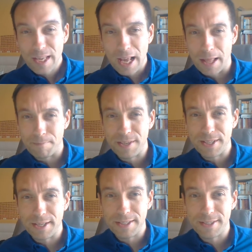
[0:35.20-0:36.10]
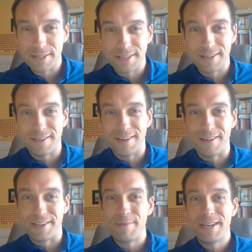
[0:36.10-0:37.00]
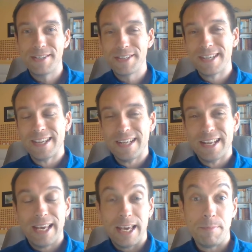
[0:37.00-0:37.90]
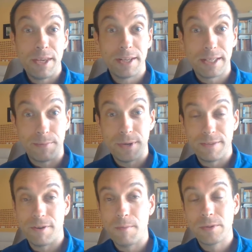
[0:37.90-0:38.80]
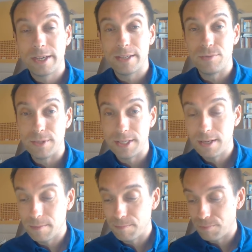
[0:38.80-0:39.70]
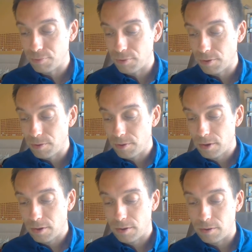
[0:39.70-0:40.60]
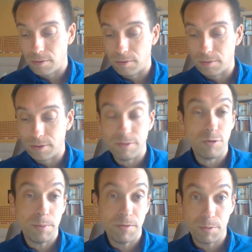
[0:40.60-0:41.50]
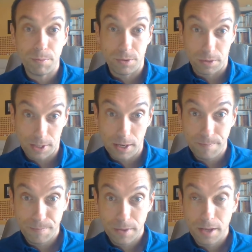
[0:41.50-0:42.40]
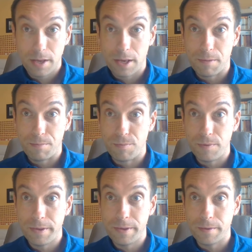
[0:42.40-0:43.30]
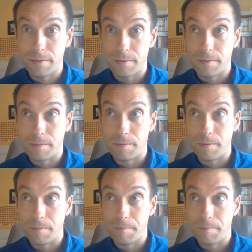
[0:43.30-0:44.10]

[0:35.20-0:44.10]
un petit indice en image, eh bien ça peut être vraiment très utile pour euh, développer votre potentiel et puis euh,